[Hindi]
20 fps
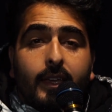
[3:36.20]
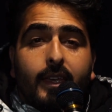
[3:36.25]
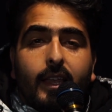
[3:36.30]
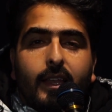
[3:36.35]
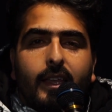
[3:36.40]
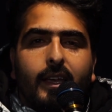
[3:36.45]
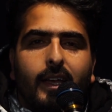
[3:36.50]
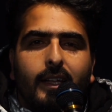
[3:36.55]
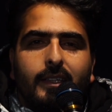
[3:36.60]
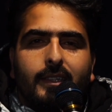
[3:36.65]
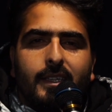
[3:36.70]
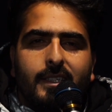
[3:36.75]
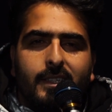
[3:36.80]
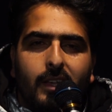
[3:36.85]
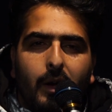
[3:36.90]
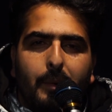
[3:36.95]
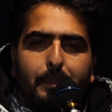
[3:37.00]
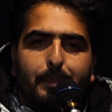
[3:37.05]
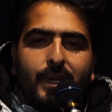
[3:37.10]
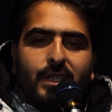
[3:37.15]
یلی غلطی
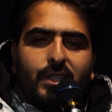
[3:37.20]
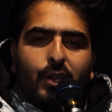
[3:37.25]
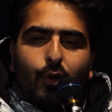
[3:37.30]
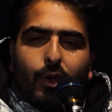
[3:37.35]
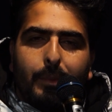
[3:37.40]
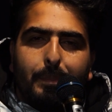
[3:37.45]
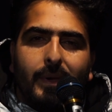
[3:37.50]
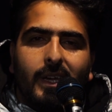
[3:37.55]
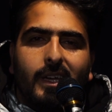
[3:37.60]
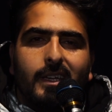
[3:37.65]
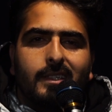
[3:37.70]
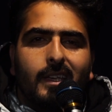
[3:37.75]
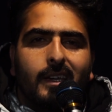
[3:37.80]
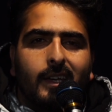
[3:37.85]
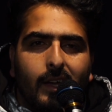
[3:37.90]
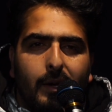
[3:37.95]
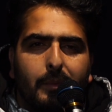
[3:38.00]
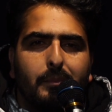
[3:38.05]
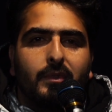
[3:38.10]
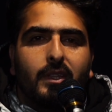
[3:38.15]
سان پنژہ رۄپیہِ
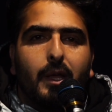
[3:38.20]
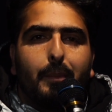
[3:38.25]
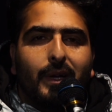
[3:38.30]
گژھن کم